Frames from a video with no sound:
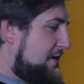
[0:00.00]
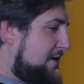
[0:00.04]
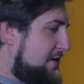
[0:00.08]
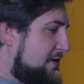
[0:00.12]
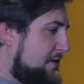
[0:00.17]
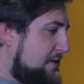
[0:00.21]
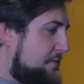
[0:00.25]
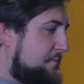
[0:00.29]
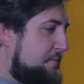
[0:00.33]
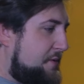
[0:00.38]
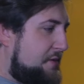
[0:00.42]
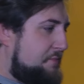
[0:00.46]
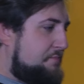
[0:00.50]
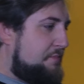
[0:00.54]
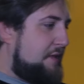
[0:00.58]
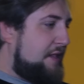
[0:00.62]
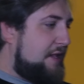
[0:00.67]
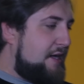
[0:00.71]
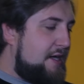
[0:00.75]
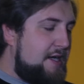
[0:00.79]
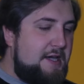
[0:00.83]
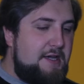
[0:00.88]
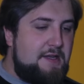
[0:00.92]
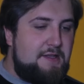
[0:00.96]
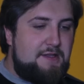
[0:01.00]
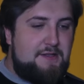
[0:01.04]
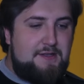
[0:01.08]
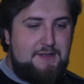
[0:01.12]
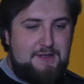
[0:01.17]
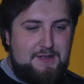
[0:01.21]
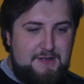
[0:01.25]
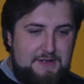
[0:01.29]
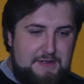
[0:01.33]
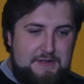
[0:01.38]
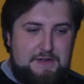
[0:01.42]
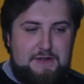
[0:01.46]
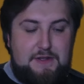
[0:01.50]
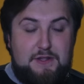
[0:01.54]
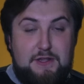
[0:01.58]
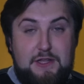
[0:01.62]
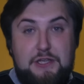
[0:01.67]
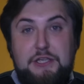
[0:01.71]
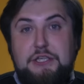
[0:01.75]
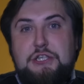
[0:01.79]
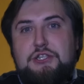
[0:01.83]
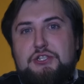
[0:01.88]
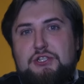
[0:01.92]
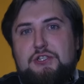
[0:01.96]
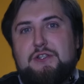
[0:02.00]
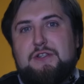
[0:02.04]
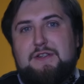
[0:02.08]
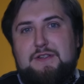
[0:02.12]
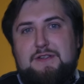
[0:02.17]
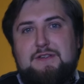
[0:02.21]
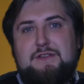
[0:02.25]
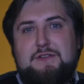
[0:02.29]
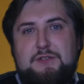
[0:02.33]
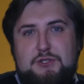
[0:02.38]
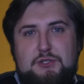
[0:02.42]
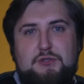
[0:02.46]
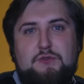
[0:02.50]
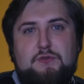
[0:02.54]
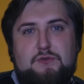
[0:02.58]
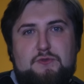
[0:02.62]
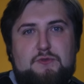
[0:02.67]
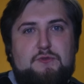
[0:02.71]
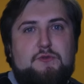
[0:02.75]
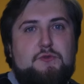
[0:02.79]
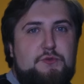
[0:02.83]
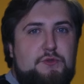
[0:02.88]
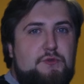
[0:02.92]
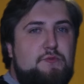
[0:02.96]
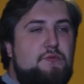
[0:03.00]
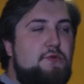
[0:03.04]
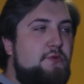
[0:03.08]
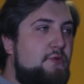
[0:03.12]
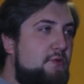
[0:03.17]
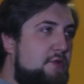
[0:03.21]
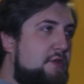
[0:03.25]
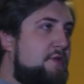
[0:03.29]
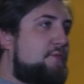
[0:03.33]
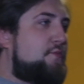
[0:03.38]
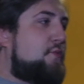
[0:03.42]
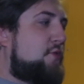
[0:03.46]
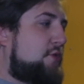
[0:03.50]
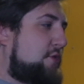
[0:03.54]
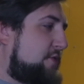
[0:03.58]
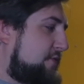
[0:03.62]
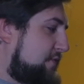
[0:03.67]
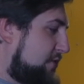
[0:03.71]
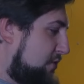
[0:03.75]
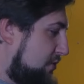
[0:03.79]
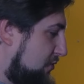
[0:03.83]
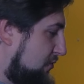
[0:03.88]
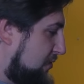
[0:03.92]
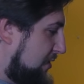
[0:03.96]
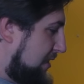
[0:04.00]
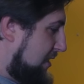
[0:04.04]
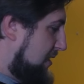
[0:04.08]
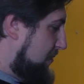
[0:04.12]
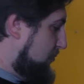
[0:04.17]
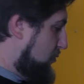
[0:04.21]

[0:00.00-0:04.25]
и это предполагает логично, что люди будут использовать ее